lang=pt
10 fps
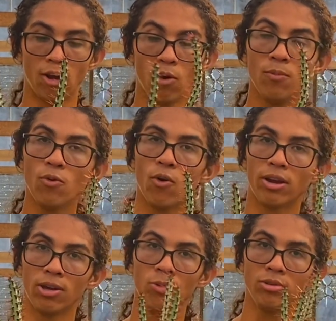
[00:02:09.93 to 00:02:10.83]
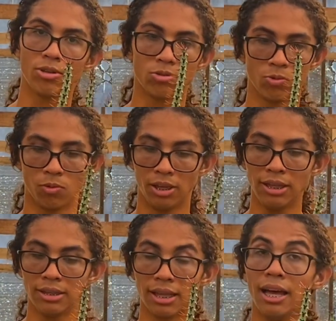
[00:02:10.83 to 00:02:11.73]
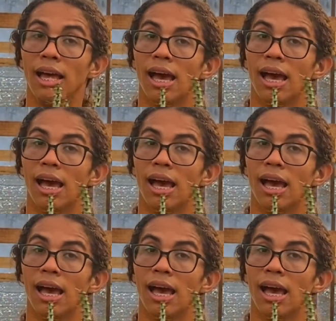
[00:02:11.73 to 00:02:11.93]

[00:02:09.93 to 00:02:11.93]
Como qualquer outra suculenta,